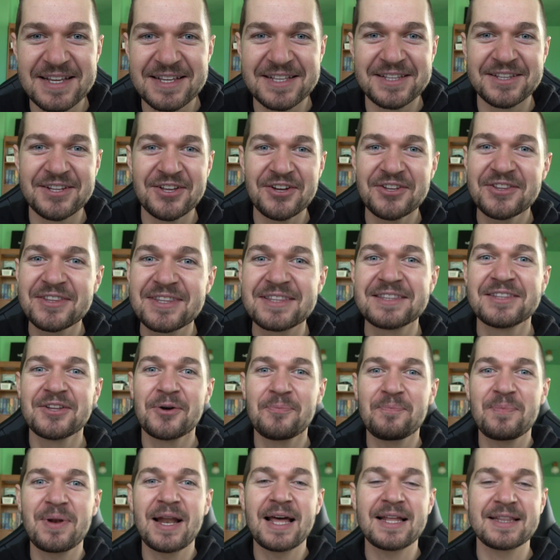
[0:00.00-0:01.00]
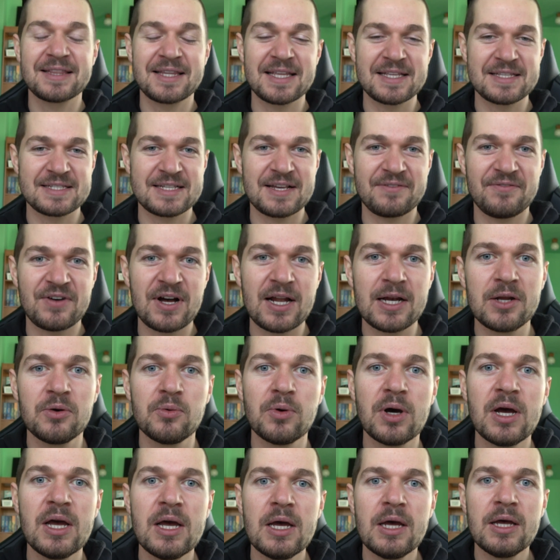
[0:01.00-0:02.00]
No, no plan ten
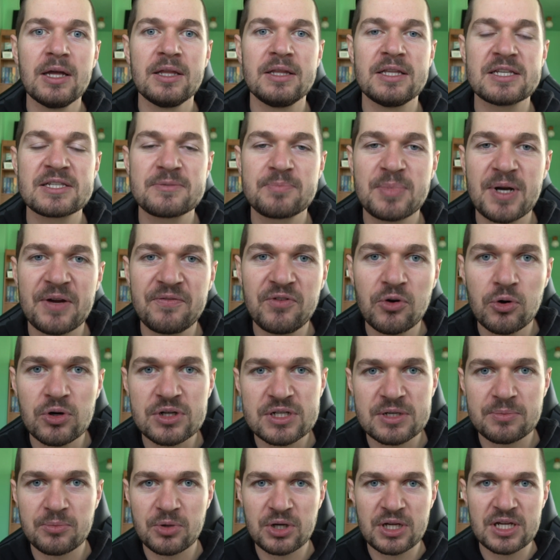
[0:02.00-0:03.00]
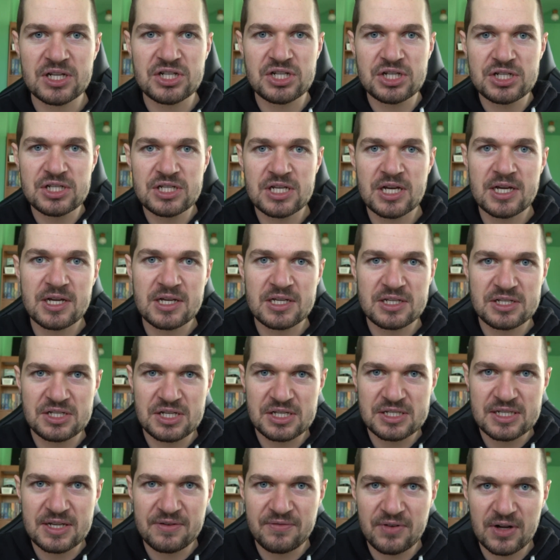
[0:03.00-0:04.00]
zawalił, nie sprawiło, że moje życie
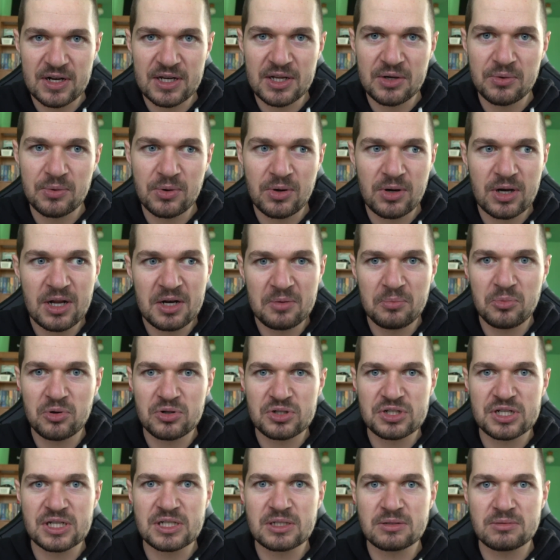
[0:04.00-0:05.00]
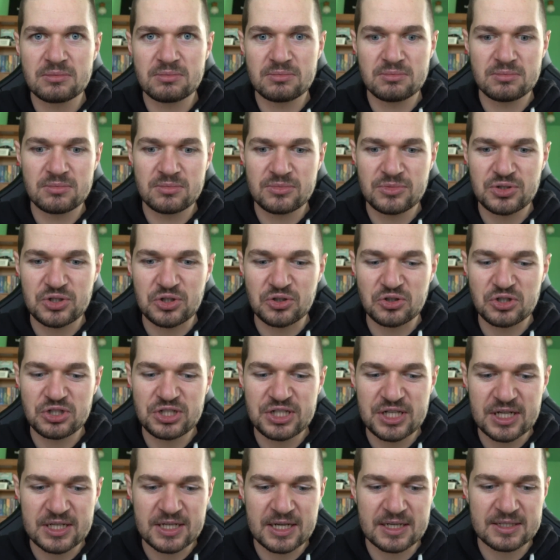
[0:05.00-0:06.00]
się zawaliło, albo że coś
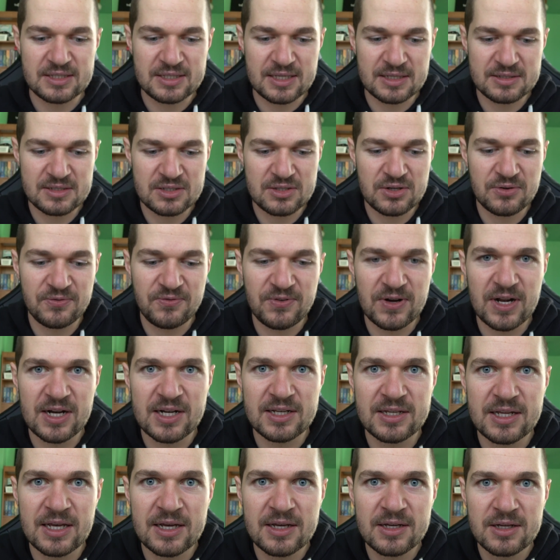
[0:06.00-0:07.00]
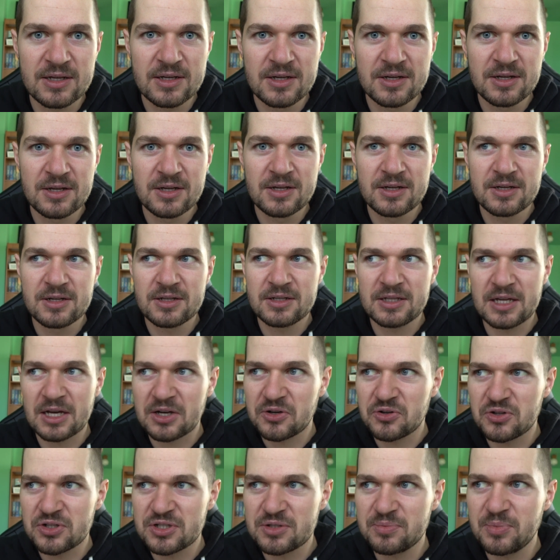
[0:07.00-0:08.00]
się katastrofalnie
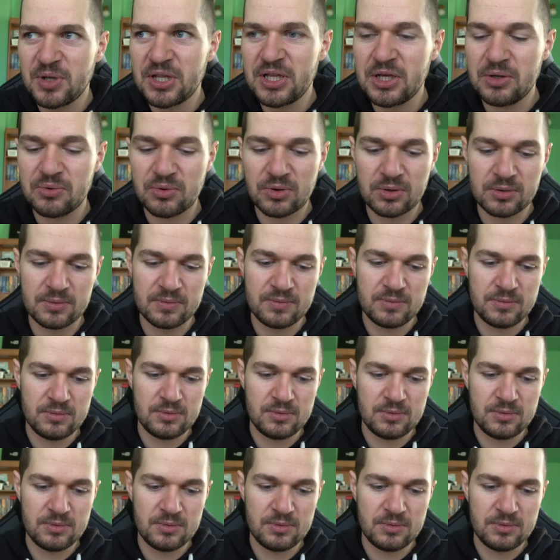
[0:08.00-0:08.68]
jakoś zmieniło.